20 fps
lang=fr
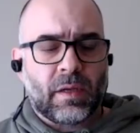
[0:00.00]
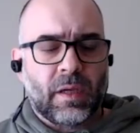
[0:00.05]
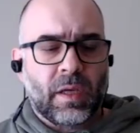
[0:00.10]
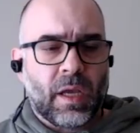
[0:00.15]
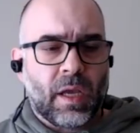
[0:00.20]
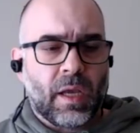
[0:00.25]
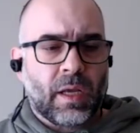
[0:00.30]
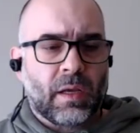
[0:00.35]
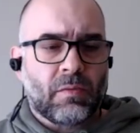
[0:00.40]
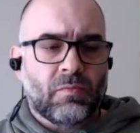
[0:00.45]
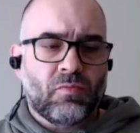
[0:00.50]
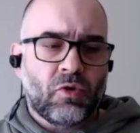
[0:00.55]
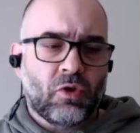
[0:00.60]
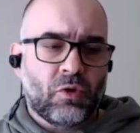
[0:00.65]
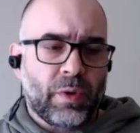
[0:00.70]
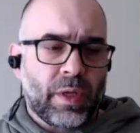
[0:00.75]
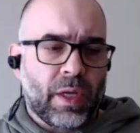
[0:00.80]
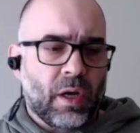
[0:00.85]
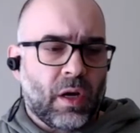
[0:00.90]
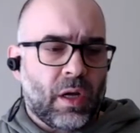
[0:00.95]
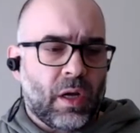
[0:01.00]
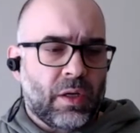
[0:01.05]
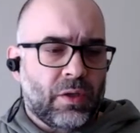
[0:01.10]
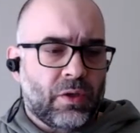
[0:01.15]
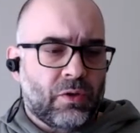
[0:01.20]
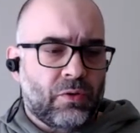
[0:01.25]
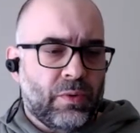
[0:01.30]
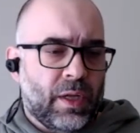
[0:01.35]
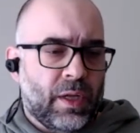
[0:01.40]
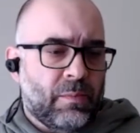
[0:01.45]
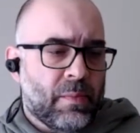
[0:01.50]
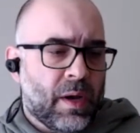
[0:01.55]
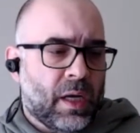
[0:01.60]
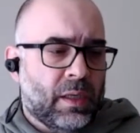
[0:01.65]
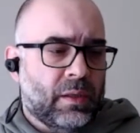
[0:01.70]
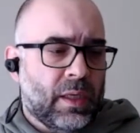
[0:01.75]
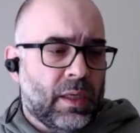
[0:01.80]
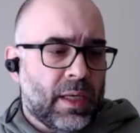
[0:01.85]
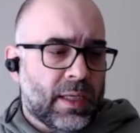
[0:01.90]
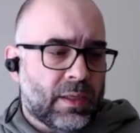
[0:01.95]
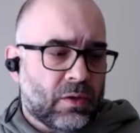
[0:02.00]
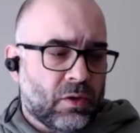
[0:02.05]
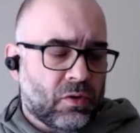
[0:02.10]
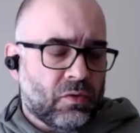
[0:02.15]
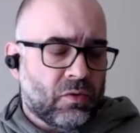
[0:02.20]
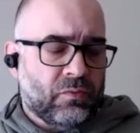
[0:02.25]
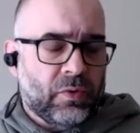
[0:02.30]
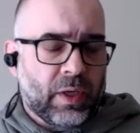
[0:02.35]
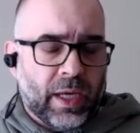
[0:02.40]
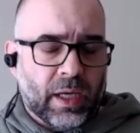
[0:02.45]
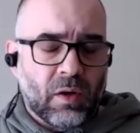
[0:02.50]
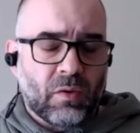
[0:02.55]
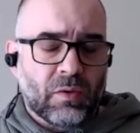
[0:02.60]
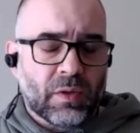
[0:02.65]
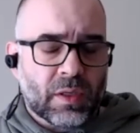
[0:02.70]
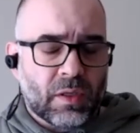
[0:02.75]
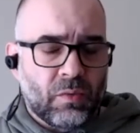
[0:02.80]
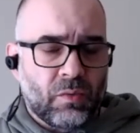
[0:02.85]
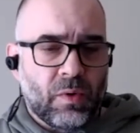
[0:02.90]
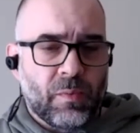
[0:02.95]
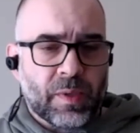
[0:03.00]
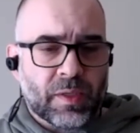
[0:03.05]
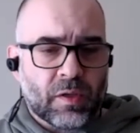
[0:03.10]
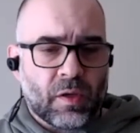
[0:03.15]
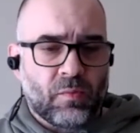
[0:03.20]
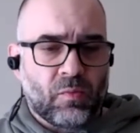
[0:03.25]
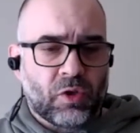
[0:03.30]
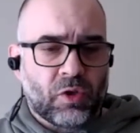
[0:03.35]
et je lui, ai demandé est-ce que tu voudrais continuer parce que moi,